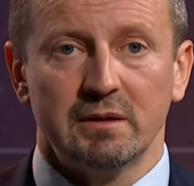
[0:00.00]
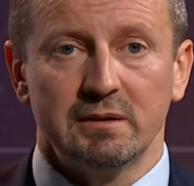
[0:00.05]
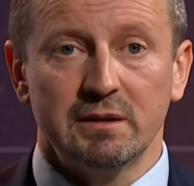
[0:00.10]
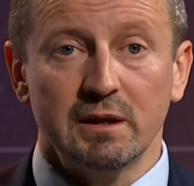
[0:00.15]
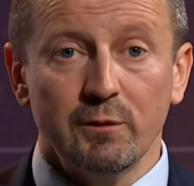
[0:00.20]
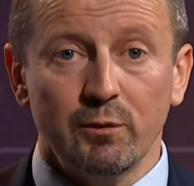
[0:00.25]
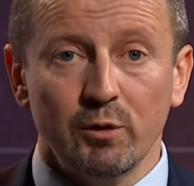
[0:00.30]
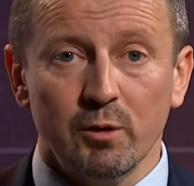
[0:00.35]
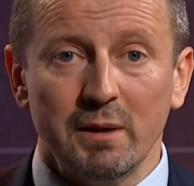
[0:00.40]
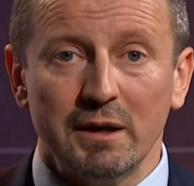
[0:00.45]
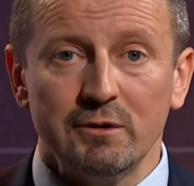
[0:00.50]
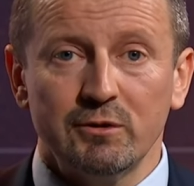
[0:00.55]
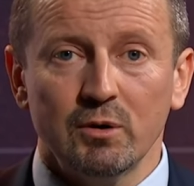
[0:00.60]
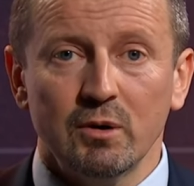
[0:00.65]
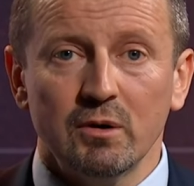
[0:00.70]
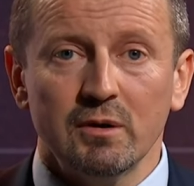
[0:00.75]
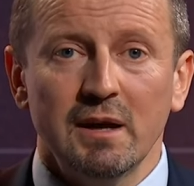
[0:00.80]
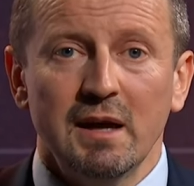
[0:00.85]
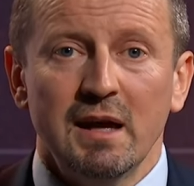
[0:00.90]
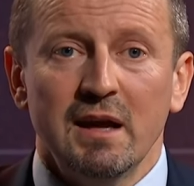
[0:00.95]
Die
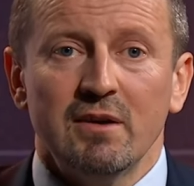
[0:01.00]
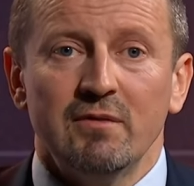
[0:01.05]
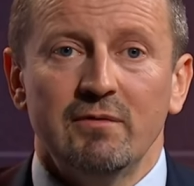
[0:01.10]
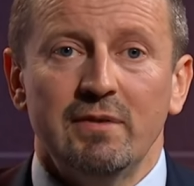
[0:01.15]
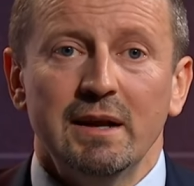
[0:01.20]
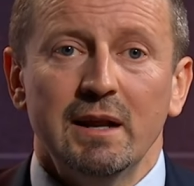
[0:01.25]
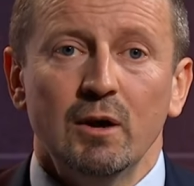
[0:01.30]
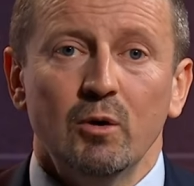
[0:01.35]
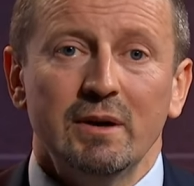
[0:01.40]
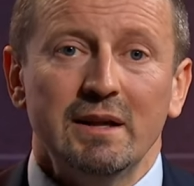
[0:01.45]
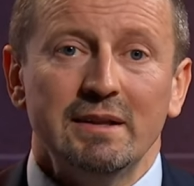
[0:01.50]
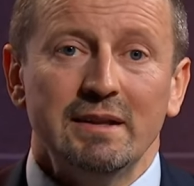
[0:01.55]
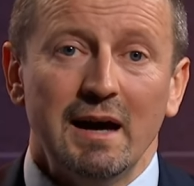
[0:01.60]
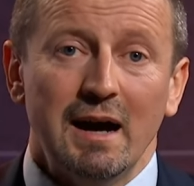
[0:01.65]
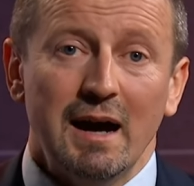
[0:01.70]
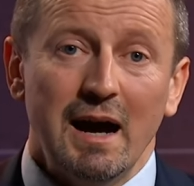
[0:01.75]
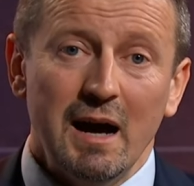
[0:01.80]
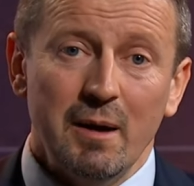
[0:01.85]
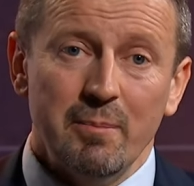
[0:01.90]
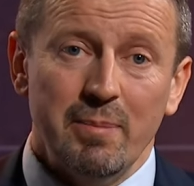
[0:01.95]
Reformation wäre ohne die
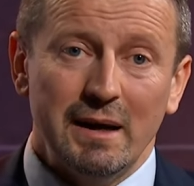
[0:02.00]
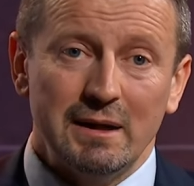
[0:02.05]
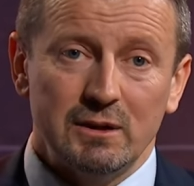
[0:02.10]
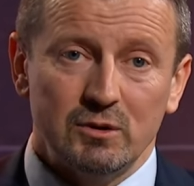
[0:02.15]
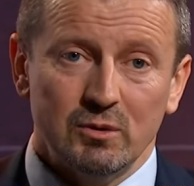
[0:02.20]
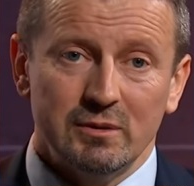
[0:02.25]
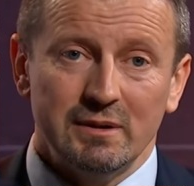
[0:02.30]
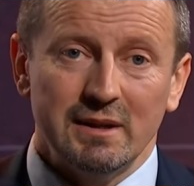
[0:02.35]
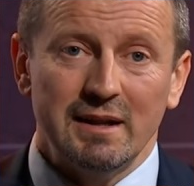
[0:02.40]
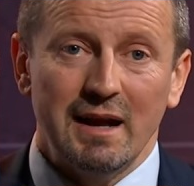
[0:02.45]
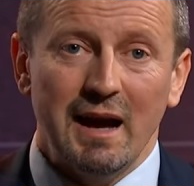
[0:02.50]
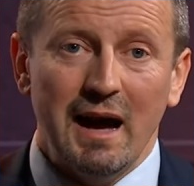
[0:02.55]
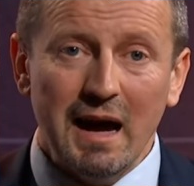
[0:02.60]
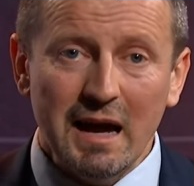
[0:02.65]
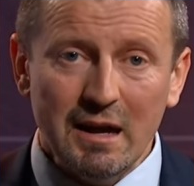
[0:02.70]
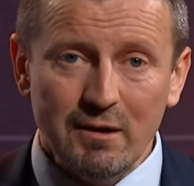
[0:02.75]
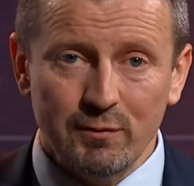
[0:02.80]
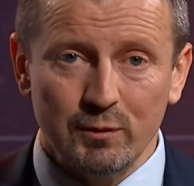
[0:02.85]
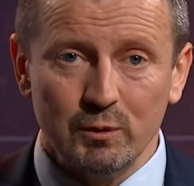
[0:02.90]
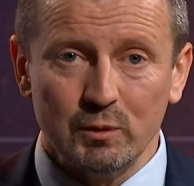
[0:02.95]
Arbeit und den
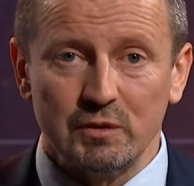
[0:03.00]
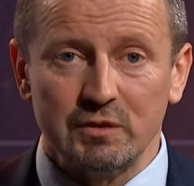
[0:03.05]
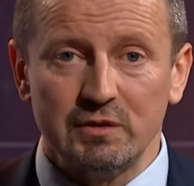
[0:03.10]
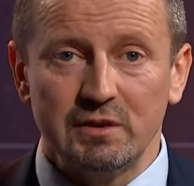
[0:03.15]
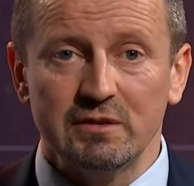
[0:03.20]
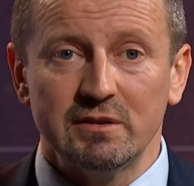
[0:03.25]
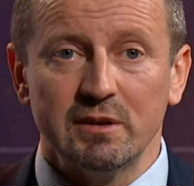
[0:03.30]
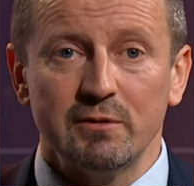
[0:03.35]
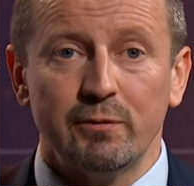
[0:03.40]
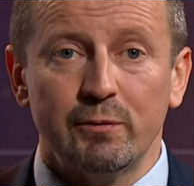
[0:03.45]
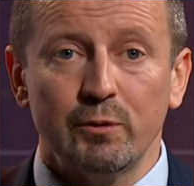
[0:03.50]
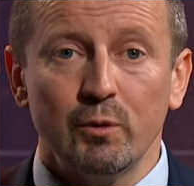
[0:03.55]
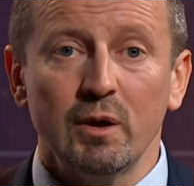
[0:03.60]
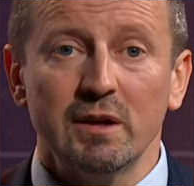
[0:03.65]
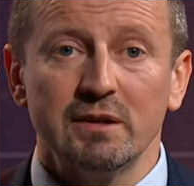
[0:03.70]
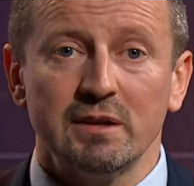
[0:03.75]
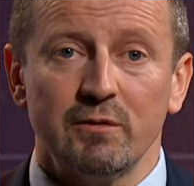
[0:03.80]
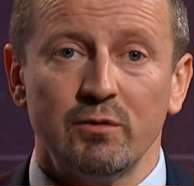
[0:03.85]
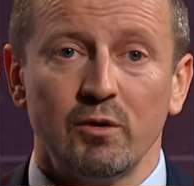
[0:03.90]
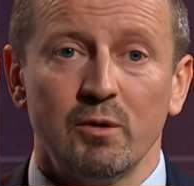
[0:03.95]
Einfluss dieser
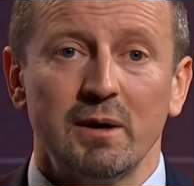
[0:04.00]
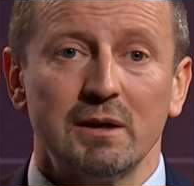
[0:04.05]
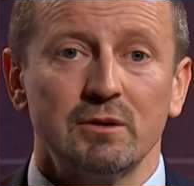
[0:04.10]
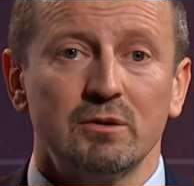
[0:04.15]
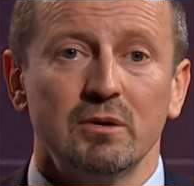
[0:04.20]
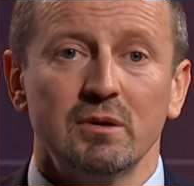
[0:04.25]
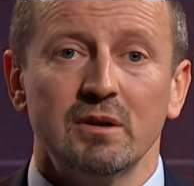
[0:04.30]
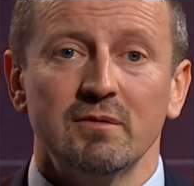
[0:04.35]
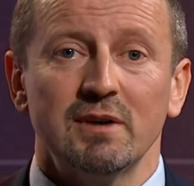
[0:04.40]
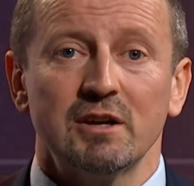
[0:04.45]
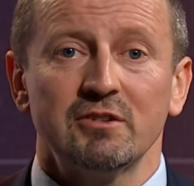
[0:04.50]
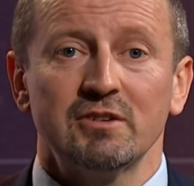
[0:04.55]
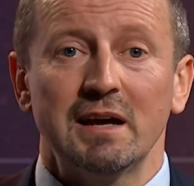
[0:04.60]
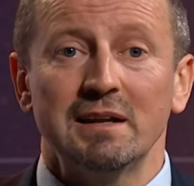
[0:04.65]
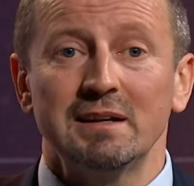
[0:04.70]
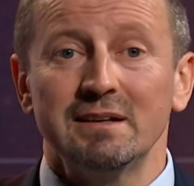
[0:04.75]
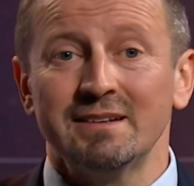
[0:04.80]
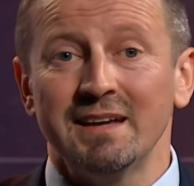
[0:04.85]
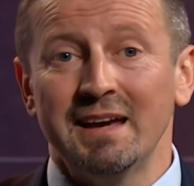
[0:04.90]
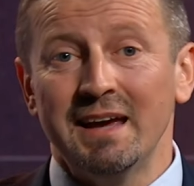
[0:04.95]
frühen Reformatoren
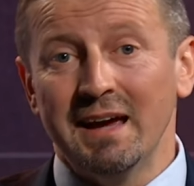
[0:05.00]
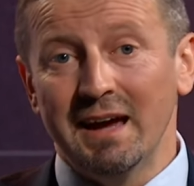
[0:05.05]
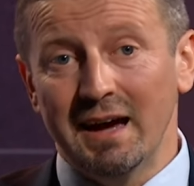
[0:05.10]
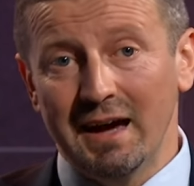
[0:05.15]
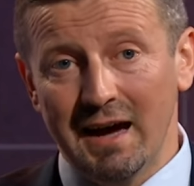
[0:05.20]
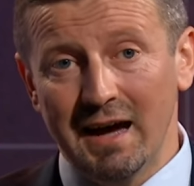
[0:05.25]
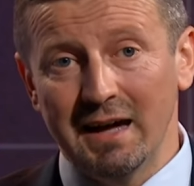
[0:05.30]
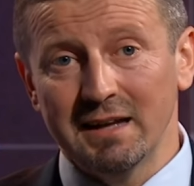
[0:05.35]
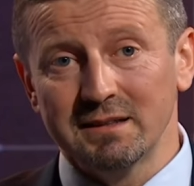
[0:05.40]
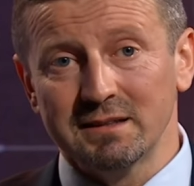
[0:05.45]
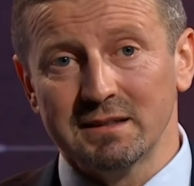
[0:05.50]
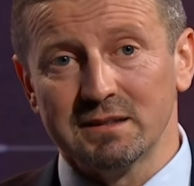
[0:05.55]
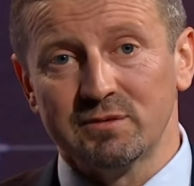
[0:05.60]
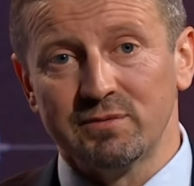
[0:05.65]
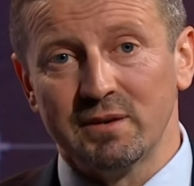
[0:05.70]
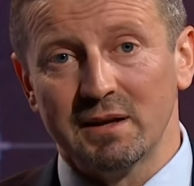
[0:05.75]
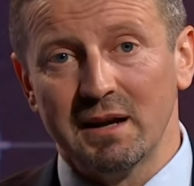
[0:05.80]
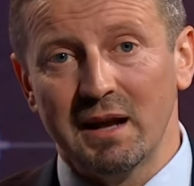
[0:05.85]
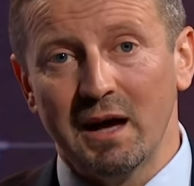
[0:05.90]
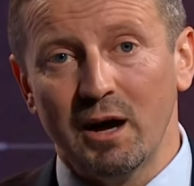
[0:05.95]
wahrscheinlich
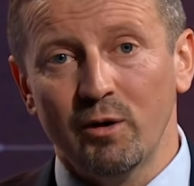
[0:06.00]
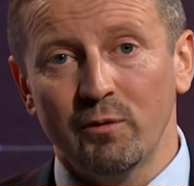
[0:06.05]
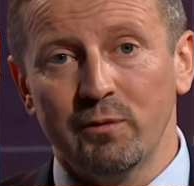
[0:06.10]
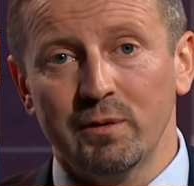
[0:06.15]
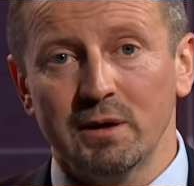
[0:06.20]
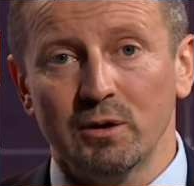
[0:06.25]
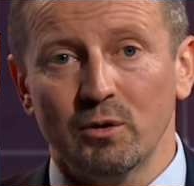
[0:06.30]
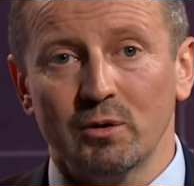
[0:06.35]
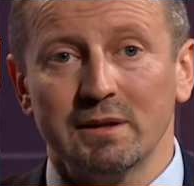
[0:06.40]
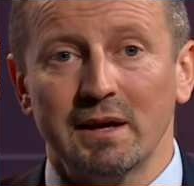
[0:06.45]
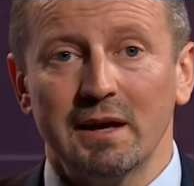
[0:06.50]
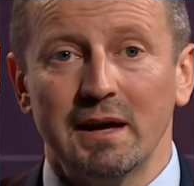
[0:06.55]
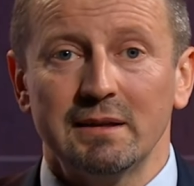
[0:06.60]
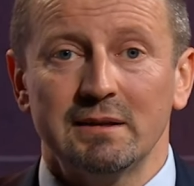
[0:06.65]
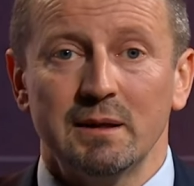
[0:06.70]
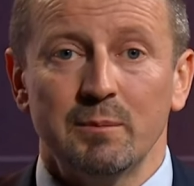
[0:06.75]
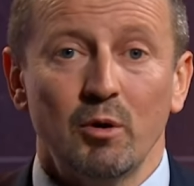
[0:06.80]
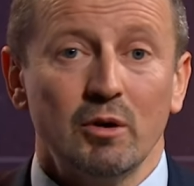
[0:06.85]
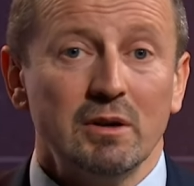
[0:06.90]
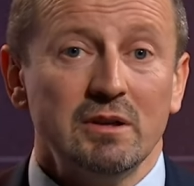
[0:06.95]
anders verlaufen oder
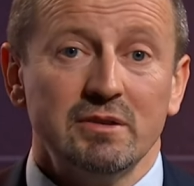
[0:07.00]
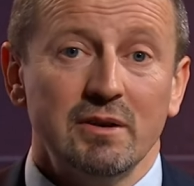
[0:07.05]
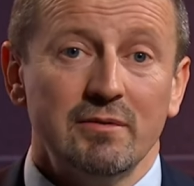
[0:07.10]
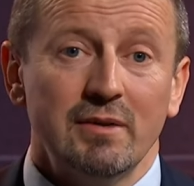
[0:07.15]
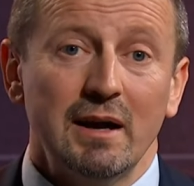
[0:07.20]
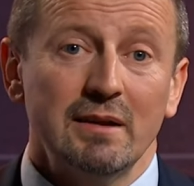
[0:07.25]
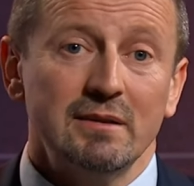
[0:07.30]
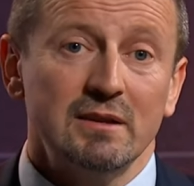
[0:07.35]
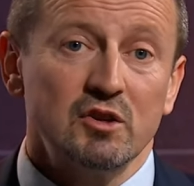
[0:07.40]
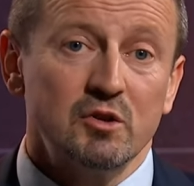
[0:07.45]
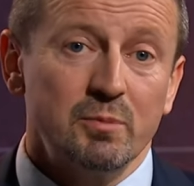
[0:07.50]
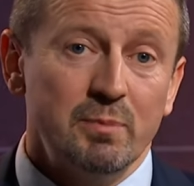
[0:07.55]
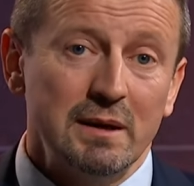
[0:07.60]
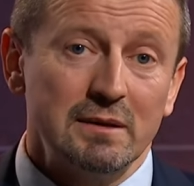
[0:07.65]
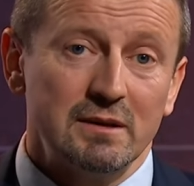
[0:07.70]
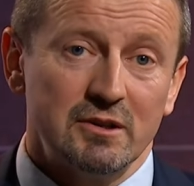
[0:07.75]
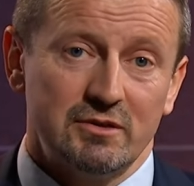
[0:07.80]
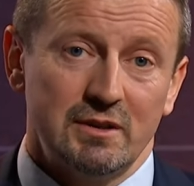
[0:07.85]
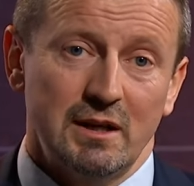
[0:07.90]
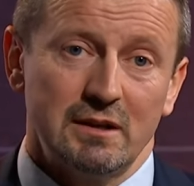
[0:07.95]
hätte möglicherweise
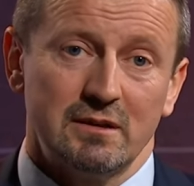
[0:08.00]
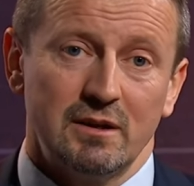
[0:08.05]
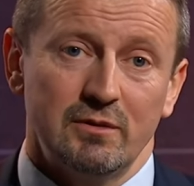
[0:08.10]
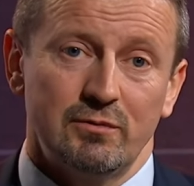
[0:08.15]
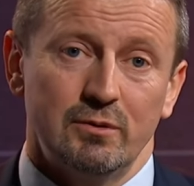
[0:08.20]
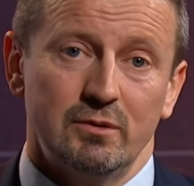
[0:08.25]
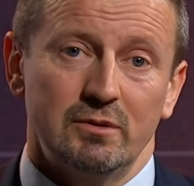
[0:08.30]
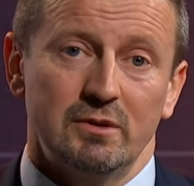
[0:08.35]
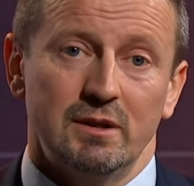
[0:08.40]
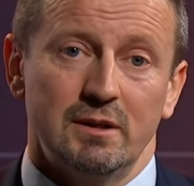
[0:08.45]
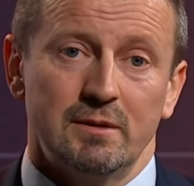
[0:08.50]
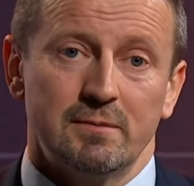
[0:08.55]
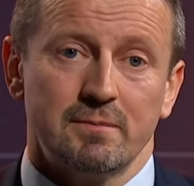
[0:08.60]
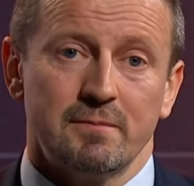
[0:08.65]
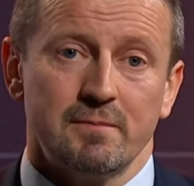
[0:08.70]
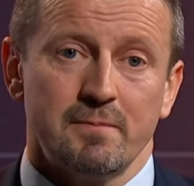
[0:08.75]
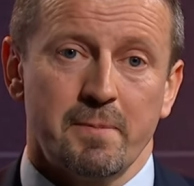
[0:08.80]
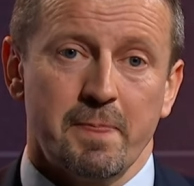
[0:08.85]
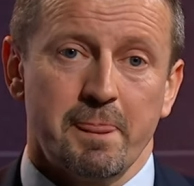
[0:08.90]
später stattgefunden.